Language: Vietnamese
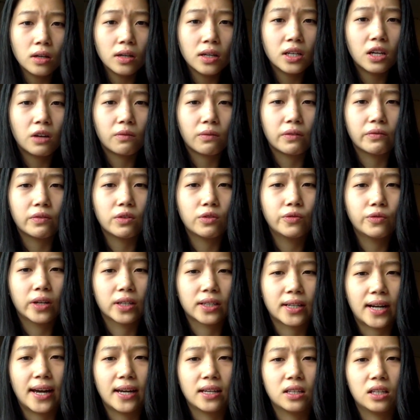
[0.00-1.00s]
khi đọc về vụ việc
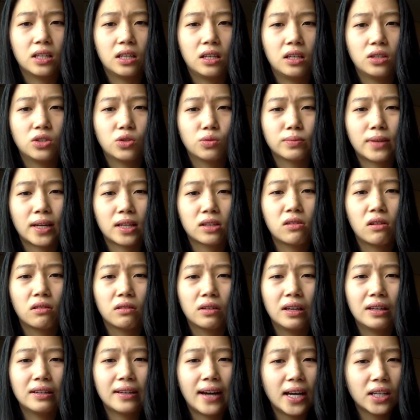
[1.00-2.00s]
này thì chúng ta thường
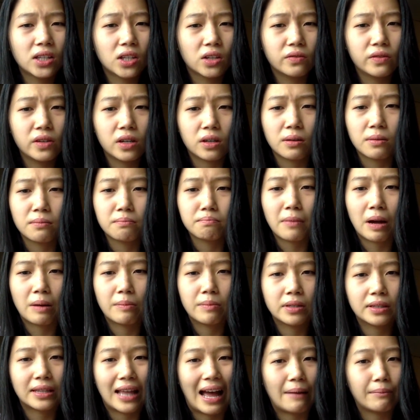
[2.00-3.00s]
nghĩ ngay tới việc
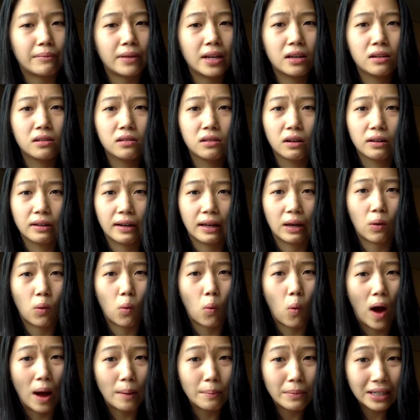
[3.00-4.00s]
38 này người này
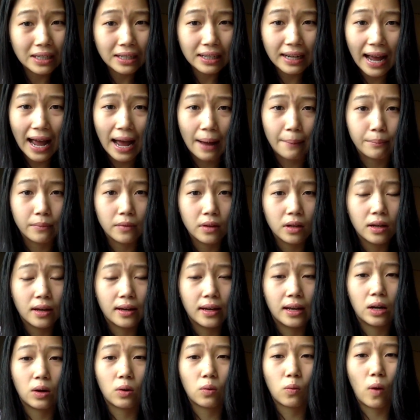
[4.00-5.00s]
quá mẫn cảm
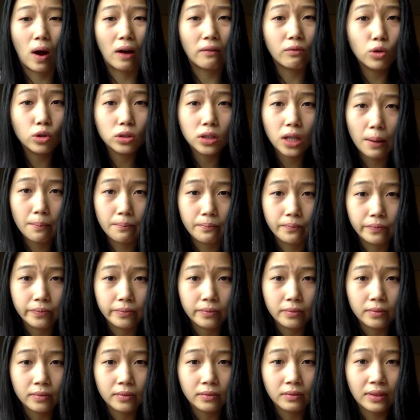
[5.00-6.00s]
hay là quá vô tâm
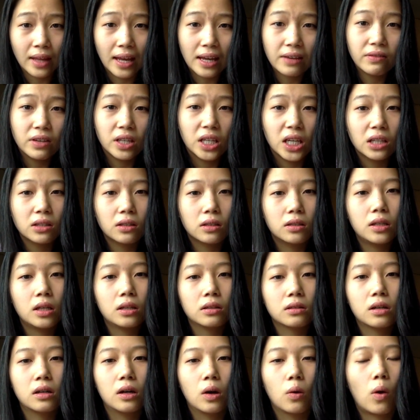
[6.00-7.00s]
thay vì nghĩ tới hiện
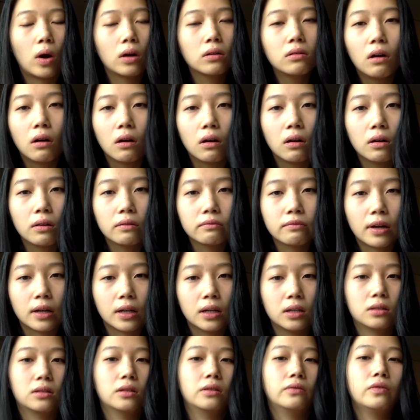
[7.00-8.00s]
tượng người qua đường mà
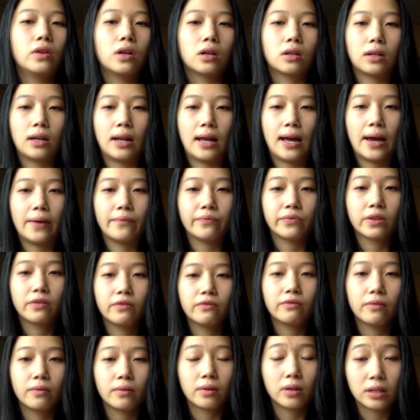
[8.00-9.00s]
nghĩ tới việc là
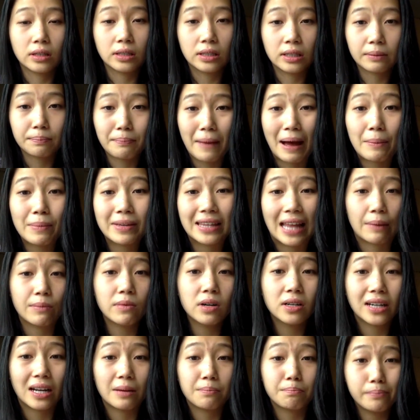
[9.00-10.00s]
những 38
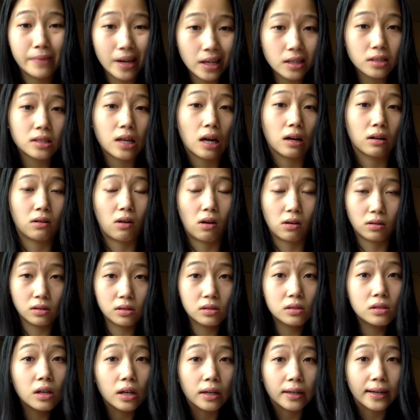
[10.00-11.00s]
người này biết rằng có
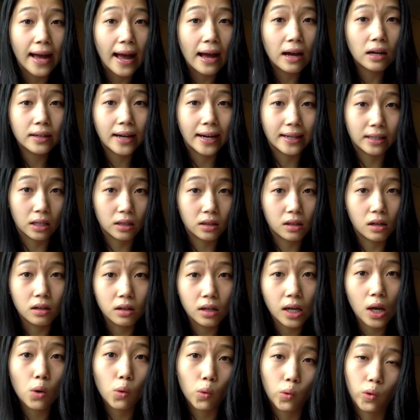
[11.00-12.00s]
những người khác nghe thấy tiếng
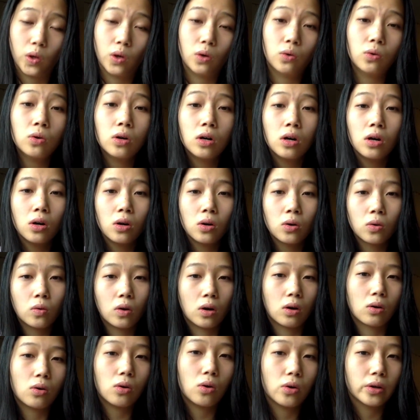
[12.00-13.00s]
kêu cứu
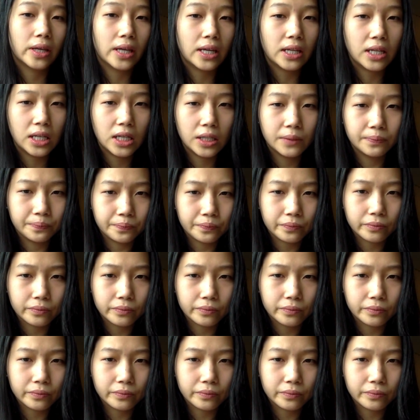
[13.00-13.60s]
của cô Kitty